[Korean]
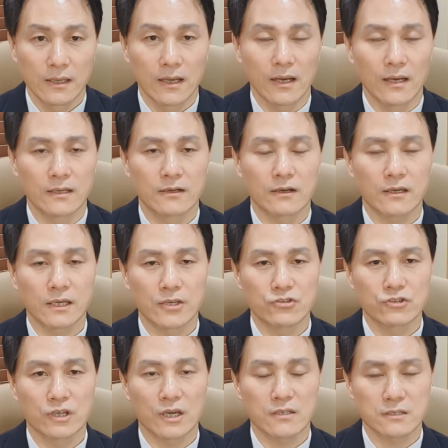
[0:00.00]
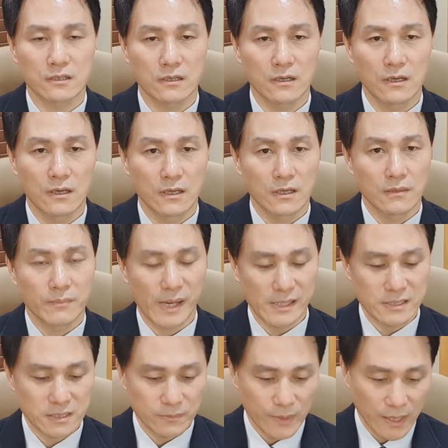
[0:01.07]
아, 이렇게 예수님께서
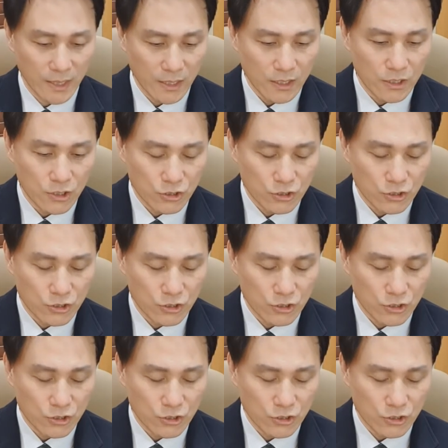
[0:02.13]
말씀해